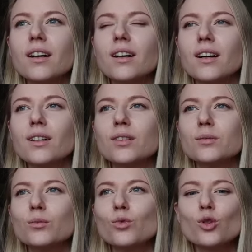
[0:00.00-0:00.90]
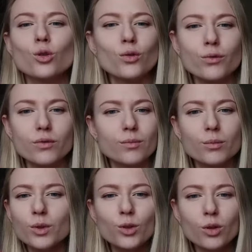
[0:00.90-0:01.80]
как ушло
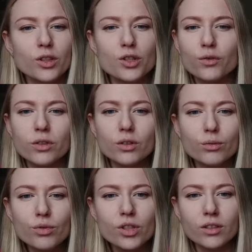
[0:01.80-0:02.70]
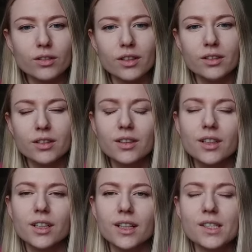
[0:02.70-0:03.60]
много чего ненужного,
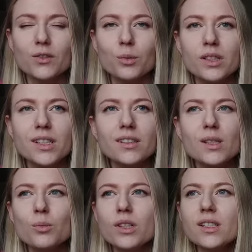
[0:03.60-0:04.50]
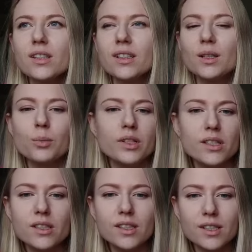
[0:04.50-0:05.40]
и освободилось место для
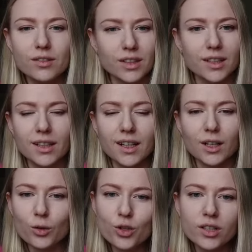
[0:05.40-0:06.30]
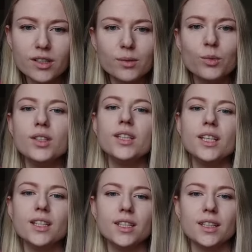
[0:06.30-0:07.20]
позитива, для хороших
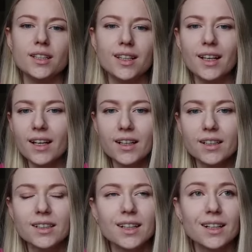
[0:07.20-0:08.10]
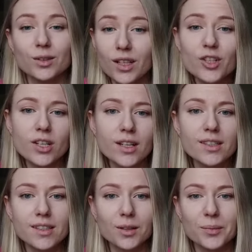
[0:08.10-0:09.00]
изменений, для, для
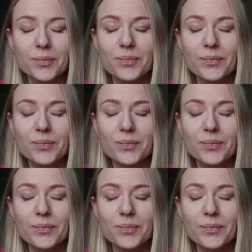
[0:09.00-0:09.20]
счастья.